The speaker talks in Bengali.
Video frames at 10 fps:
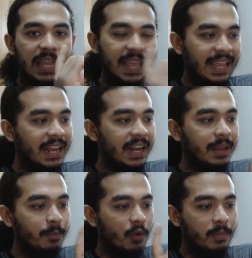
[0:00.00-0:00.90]
এখানে
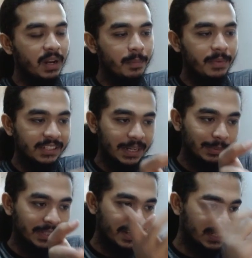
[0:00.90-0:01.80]
প্রবলেম
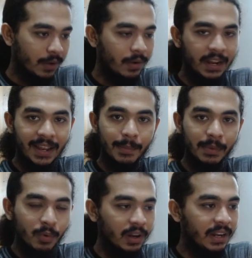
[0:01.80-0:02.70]
ডেসক্রিপশনে যাওয়ার আগে
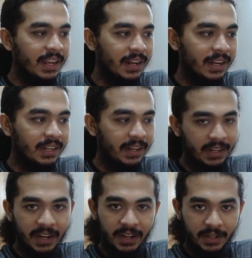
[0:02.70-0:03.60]
আমি বলে নিই এটা একটি
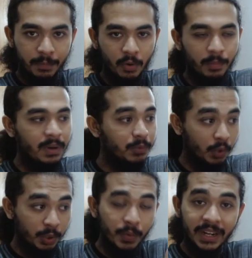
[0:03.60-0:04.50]
ইন্টারেক্টিভ প্রবলেম
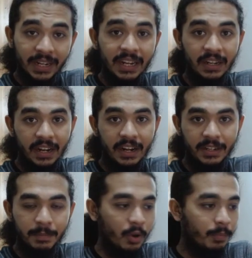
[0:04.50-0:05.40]
যদিও এটা একটি
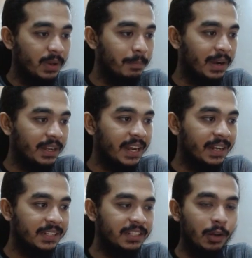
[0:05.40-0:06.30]
ইন্টারেক্টিভ প্রবলেম বাট
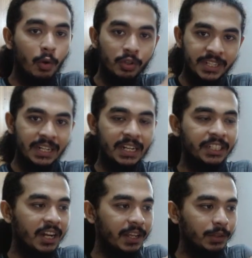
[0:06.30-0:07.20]
এটার যে লজিকটা
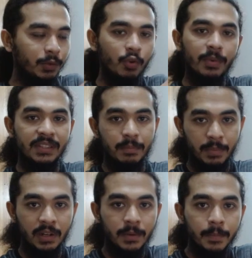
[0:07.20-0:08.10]
সেটা কিন্তু খুবই
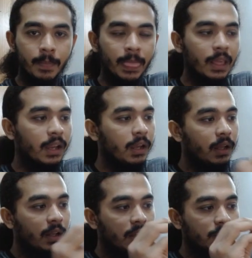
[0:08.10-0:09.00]
সিম্পল
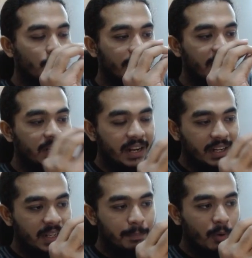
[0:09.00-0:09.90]
সো
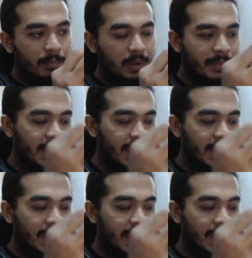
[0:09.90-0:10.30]
ইন্টারেক্টিভ প্রবলেমে